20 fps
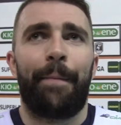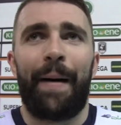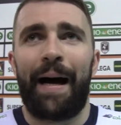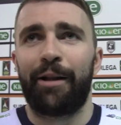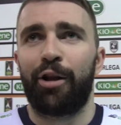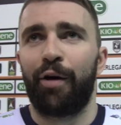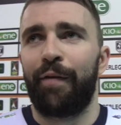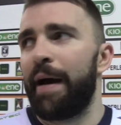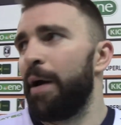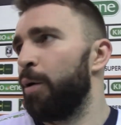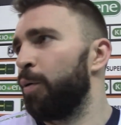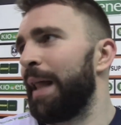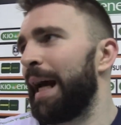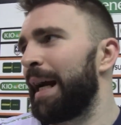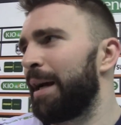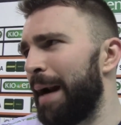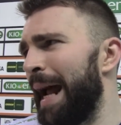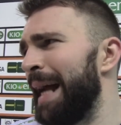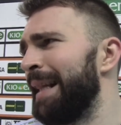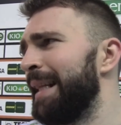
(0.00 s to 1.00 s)
Padova è
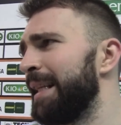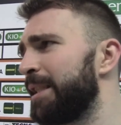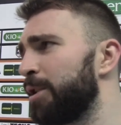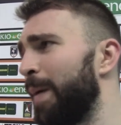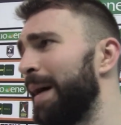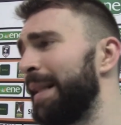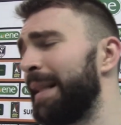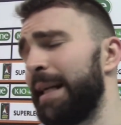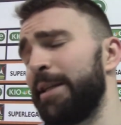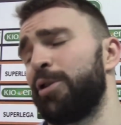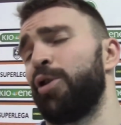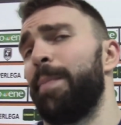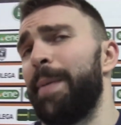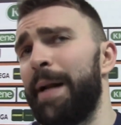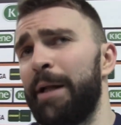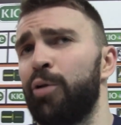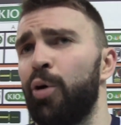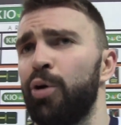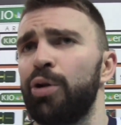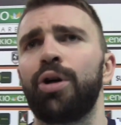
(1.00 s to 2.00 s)
una grande squadra,
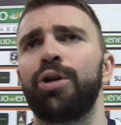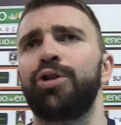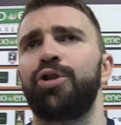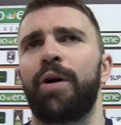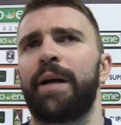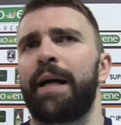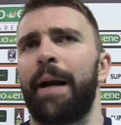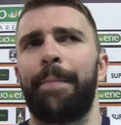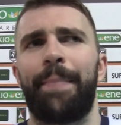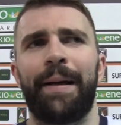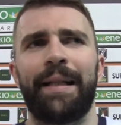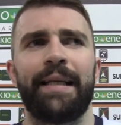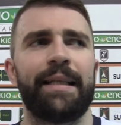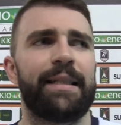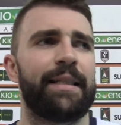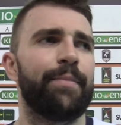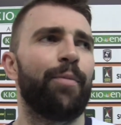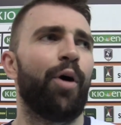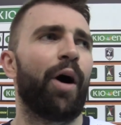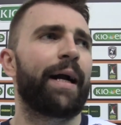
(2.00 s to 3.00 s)
soprattutto gioca
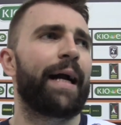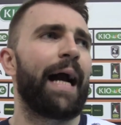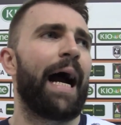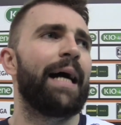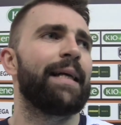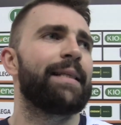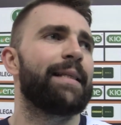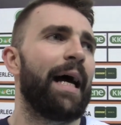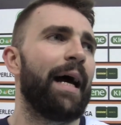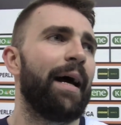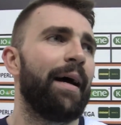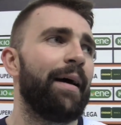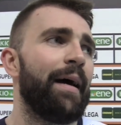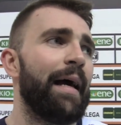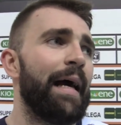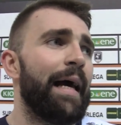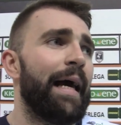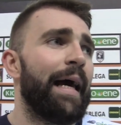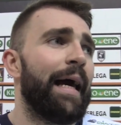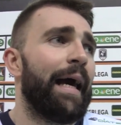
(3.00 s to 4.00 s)
benissimo a
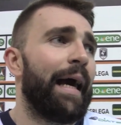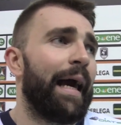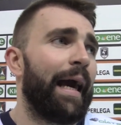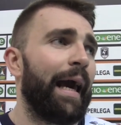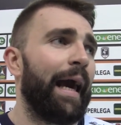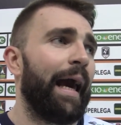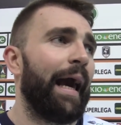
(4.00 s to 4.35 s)
casa.